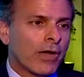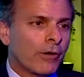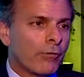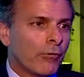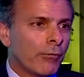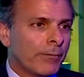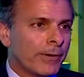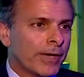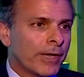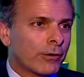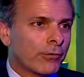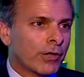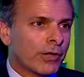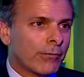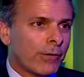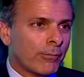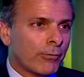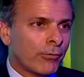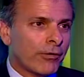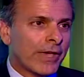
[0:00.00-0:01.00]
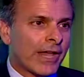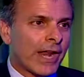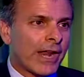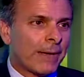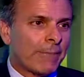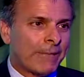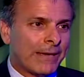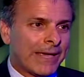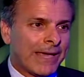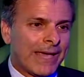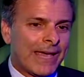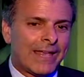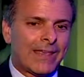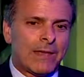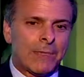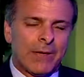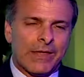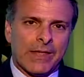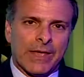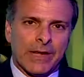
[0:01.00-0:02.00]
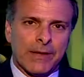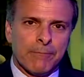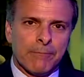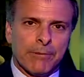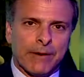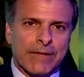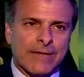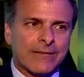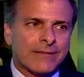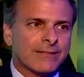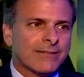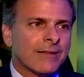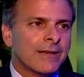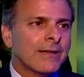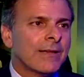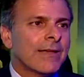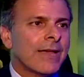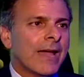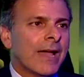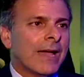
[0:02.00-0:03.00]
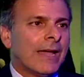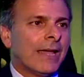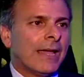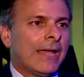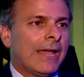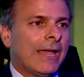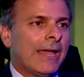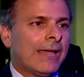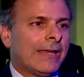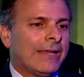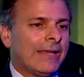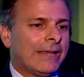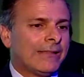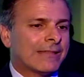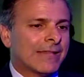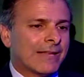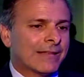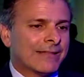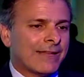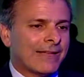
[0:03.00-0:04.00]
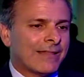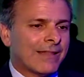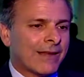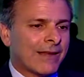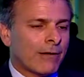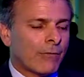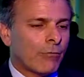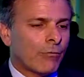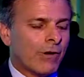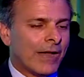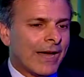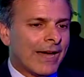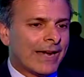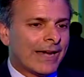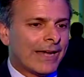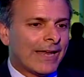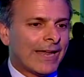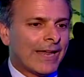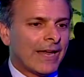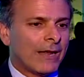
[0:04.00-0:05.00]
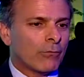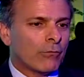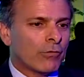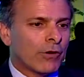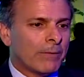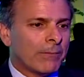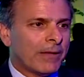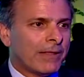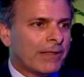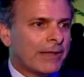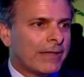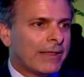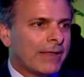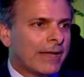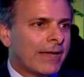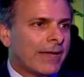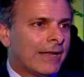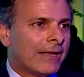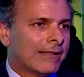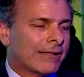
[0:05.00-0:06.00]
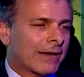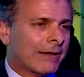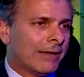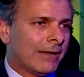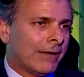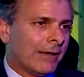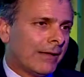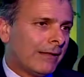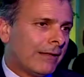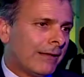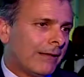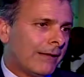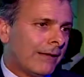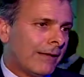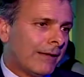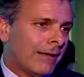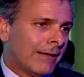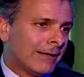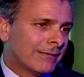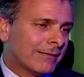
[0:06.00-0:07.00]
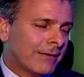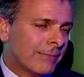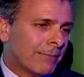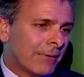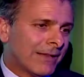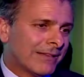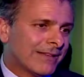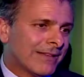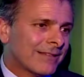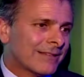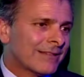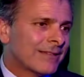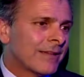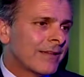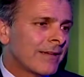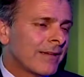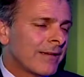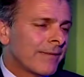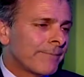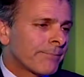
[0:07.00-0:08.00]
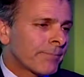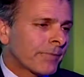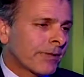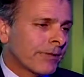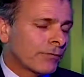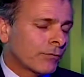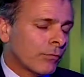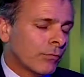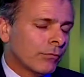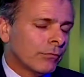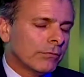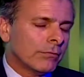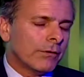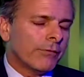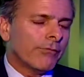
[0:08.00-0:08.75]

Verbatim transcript: que el gobierno debe apoyar a la pequeña y mediana empresa eh, y tratar de regular en alguna medida las empresas que son